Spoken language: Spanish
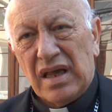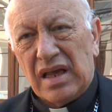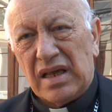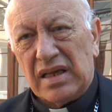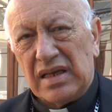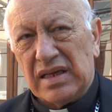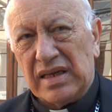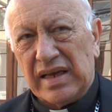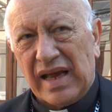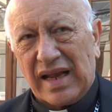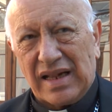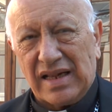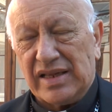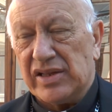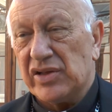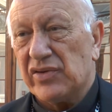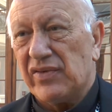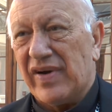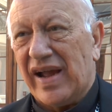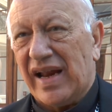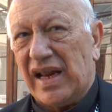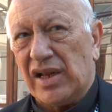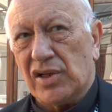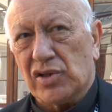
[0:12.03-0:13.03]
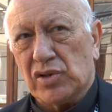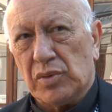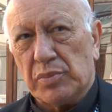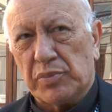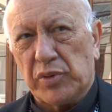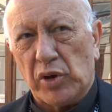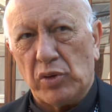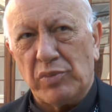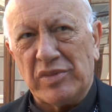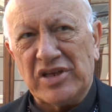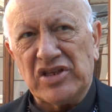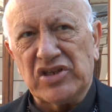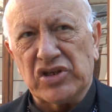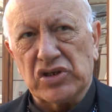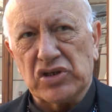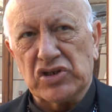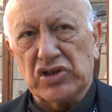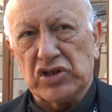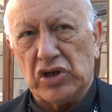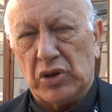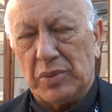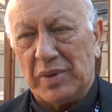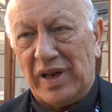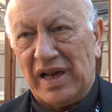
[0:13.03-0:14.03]
y a renovar el compromiso
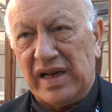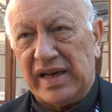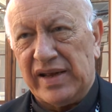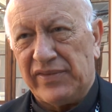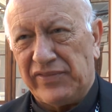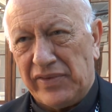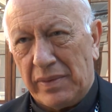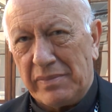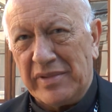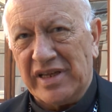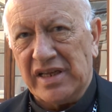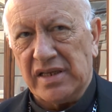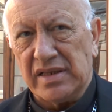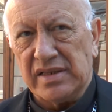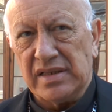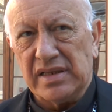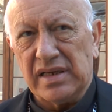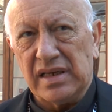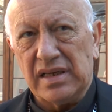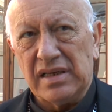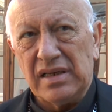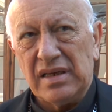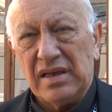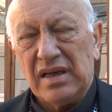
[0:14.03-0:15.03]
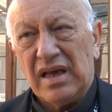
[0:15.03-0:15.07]
sobre la familia.